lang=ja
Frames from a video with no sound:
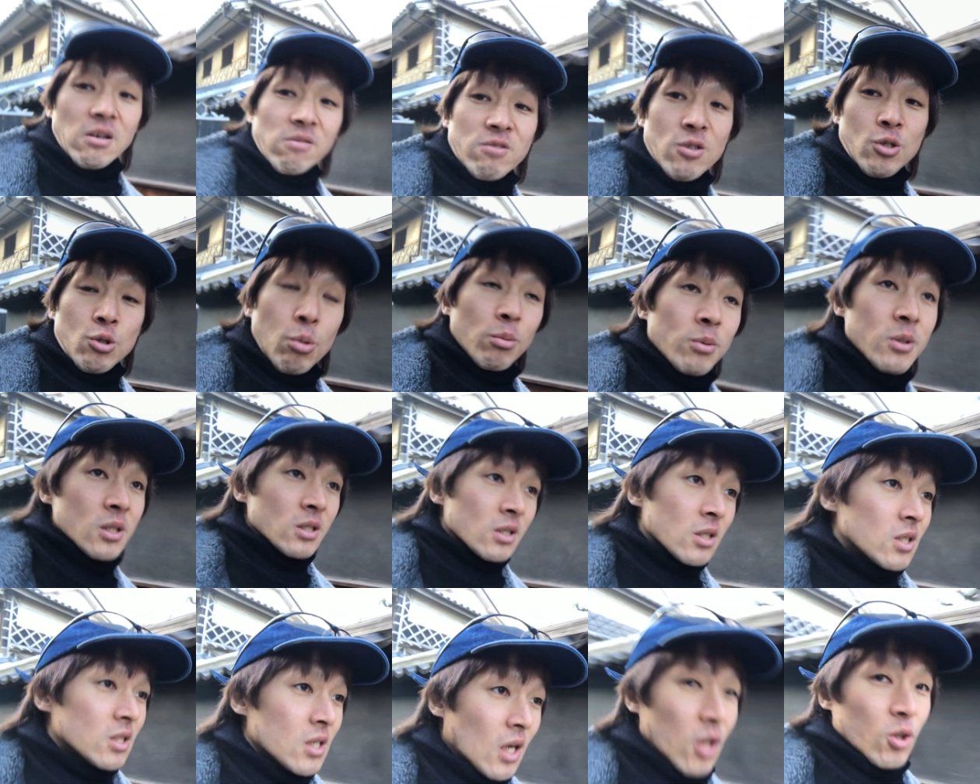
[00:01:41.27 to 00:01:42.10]
う文鳥
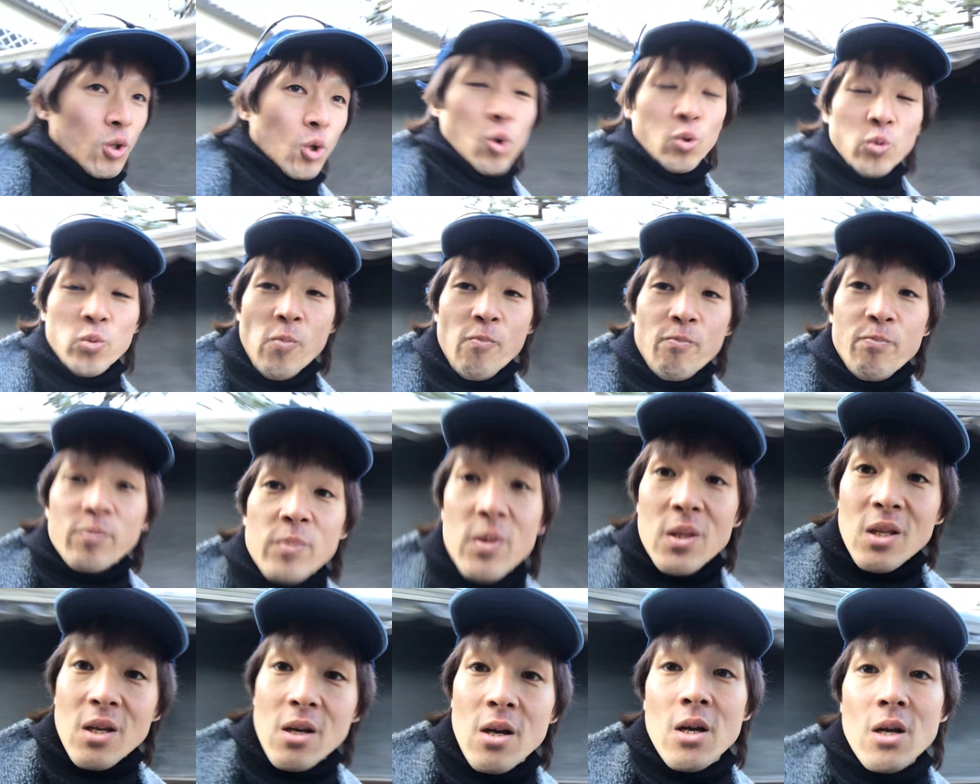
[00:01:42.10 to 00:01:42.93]
さの、
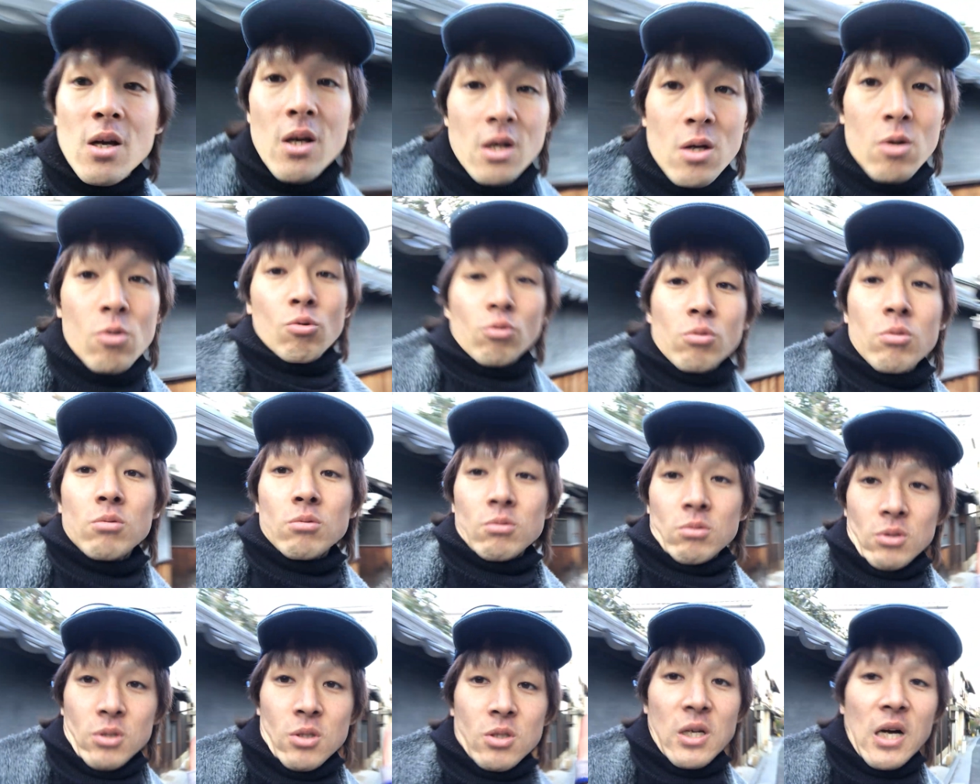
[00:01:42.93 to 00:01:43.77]
ん
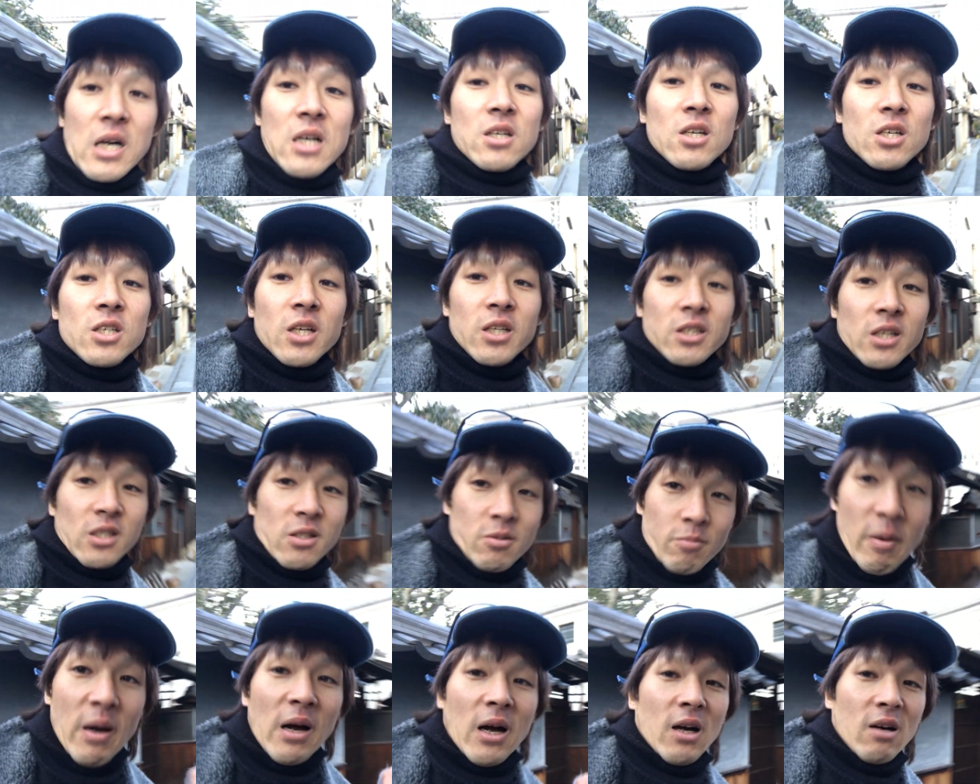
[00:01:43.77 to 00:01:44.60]
関係者たち
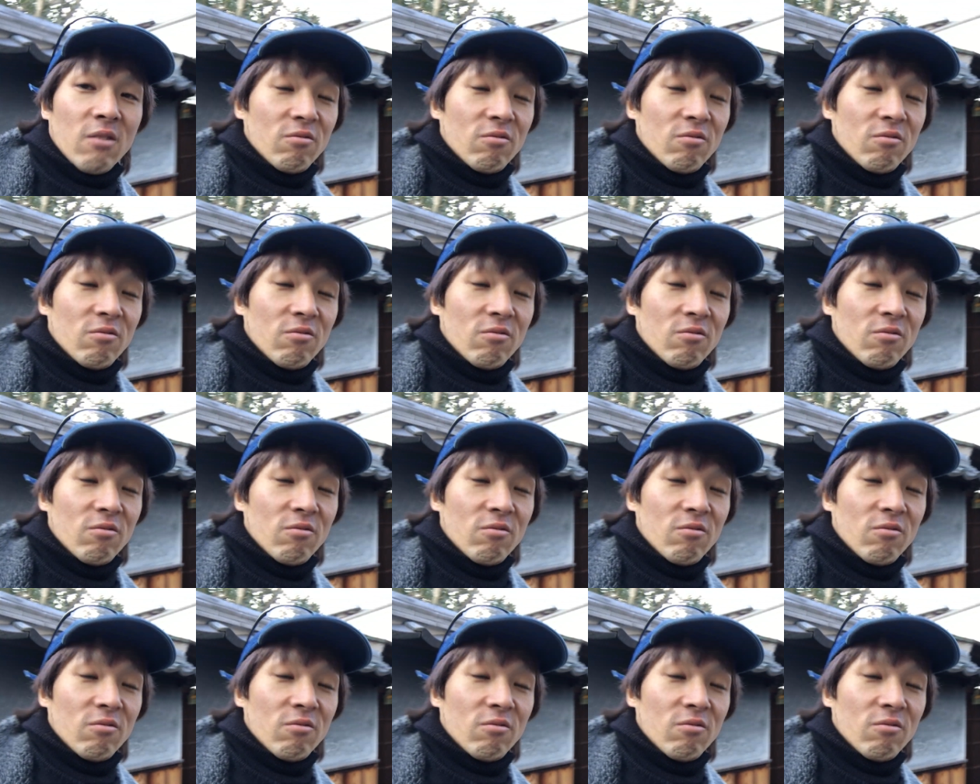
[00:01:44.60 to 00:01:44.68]
ま